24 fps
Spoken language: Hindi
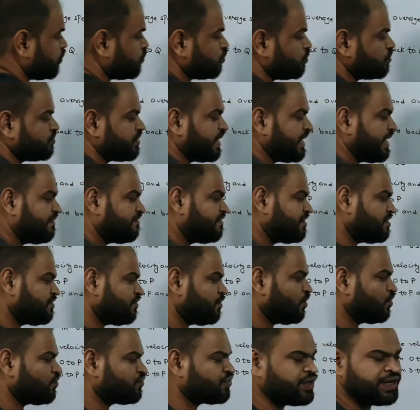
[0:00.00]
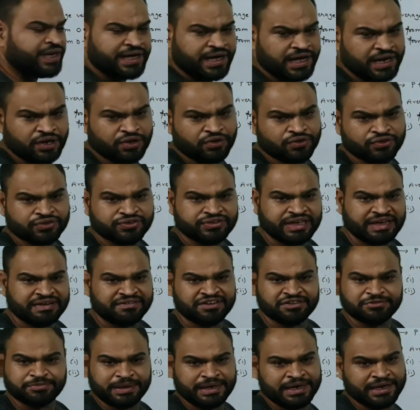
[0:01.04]
तो चाहे एवरेज विलोसिटी निकाल लो चाहे
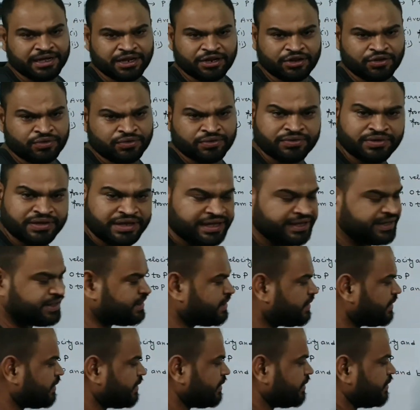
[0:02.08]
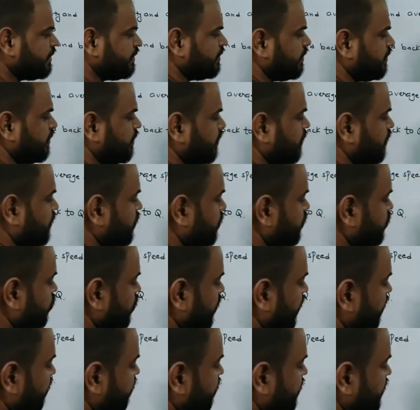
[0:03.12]
एवरेज स्पीड निकाल लो एक ही आएगी तो
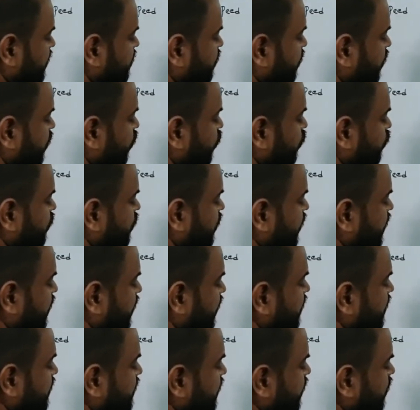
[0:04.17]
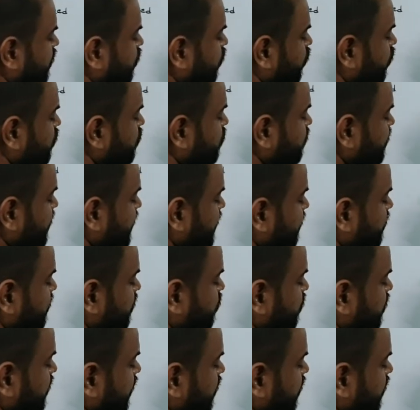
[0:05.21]
एवरेज विलोसिटी निकाल देते हैं और स्पीड भी उसी के